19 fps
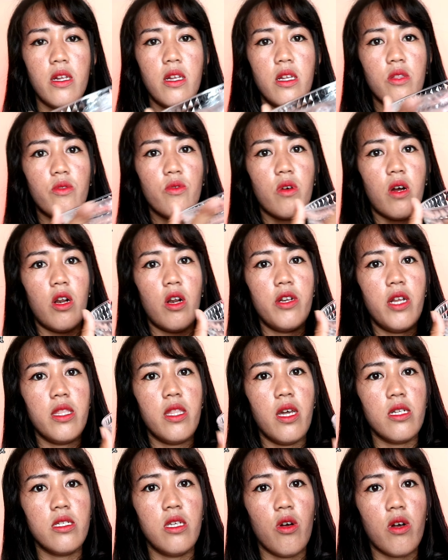jadi itu kalau
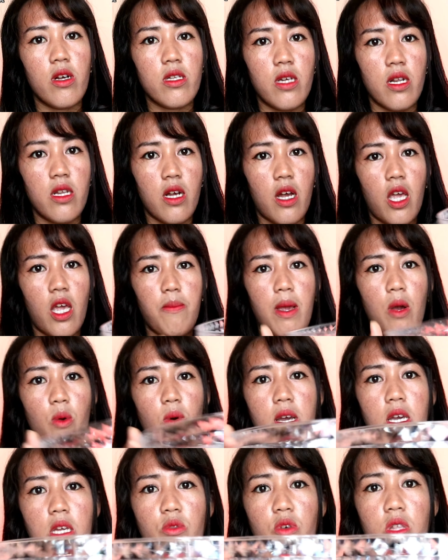dari jauh kesannya kayak mewah
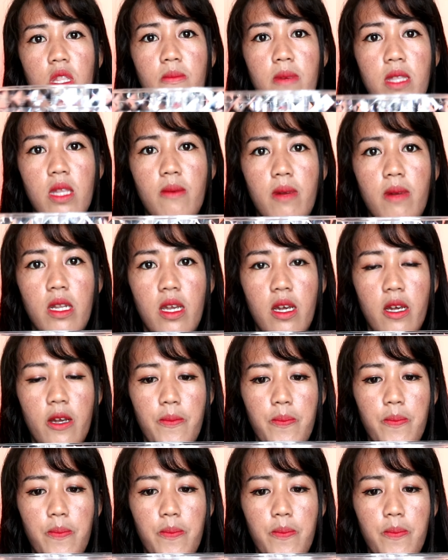gitu ya teman-teman ya